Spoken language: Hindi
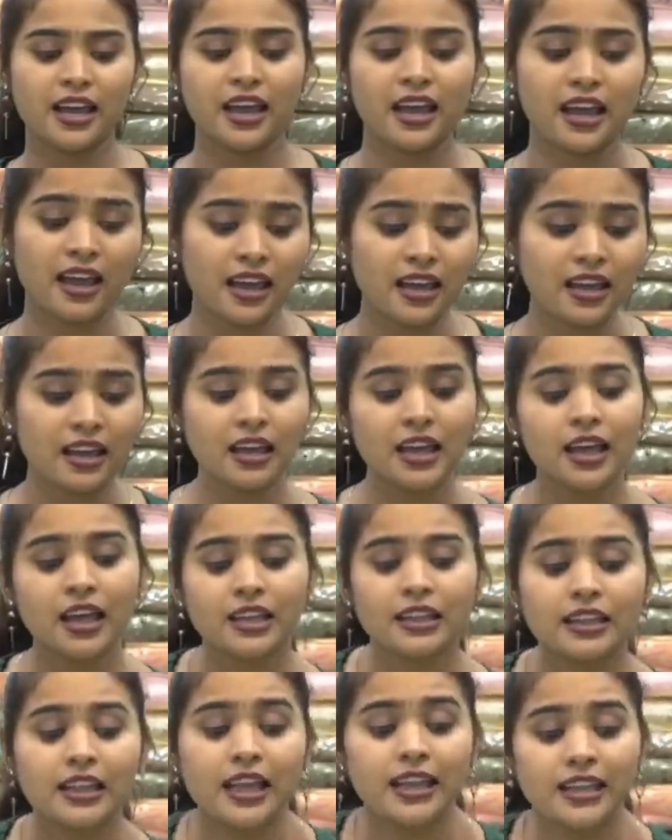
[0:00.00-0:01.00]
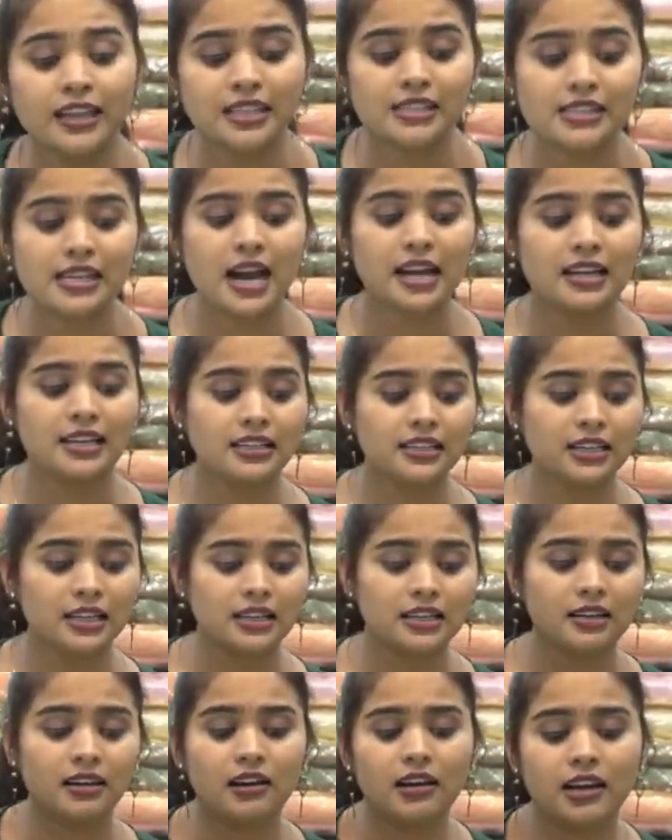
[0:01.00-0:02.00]
गए हैं देन ये साटन
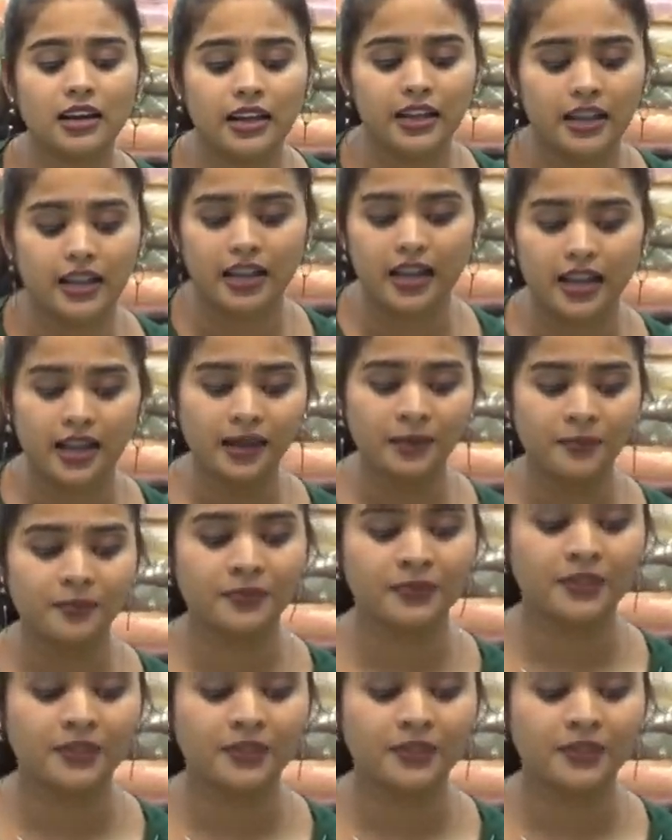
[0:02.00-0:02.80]
का थर्ड लेयर है